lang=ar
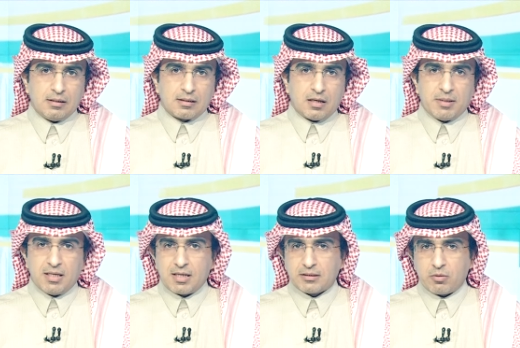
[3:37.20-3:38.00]
كما
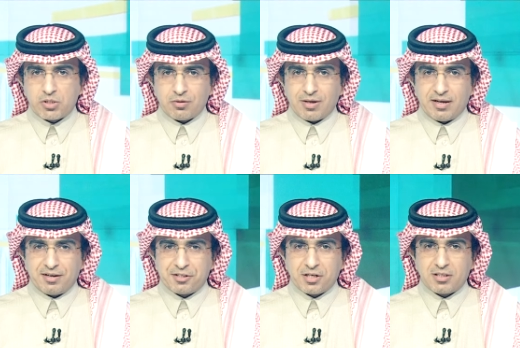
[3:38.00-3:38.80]
أكد وزير
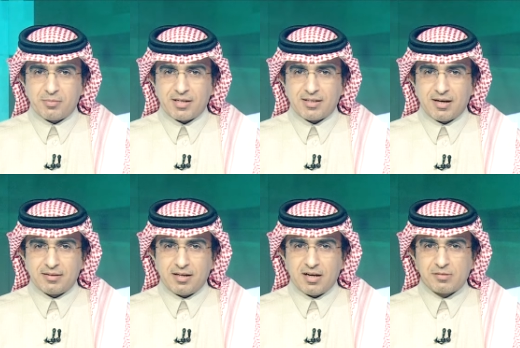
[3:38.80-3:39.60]
الخارجية بأن هذه
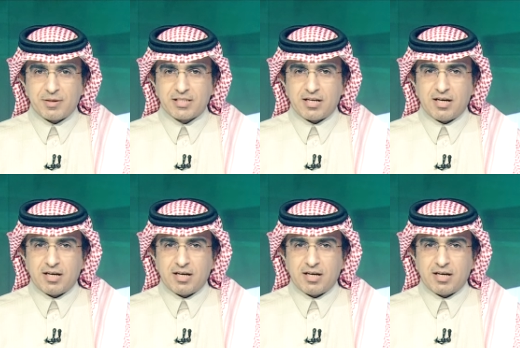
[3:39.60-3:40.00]
الأزمة لها